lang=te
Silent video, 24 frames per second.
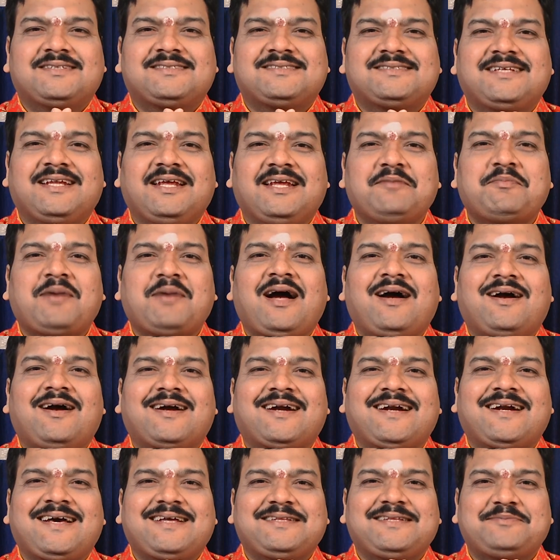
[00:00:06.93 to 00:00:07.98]
శ్రీ
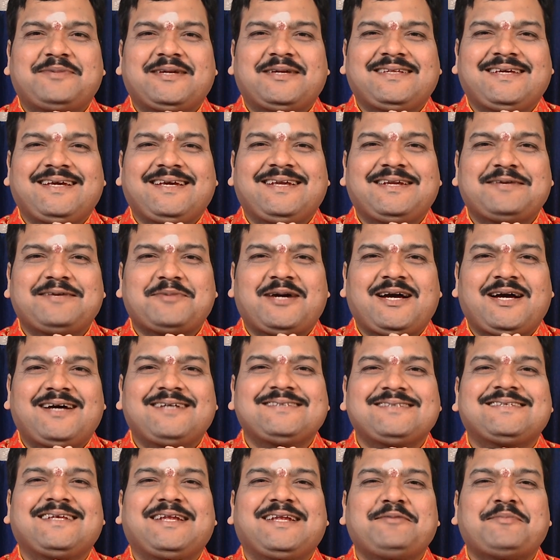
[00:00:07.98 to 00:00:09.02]
మహాగణాధిపతయే నమ
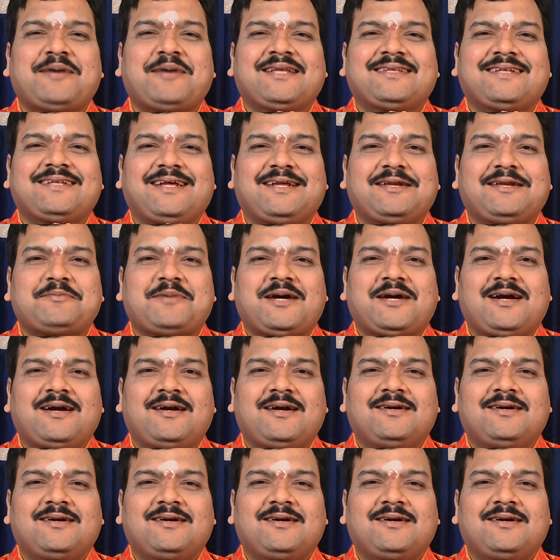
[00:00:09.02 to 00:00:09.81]
శ్రీమాత్రే నమ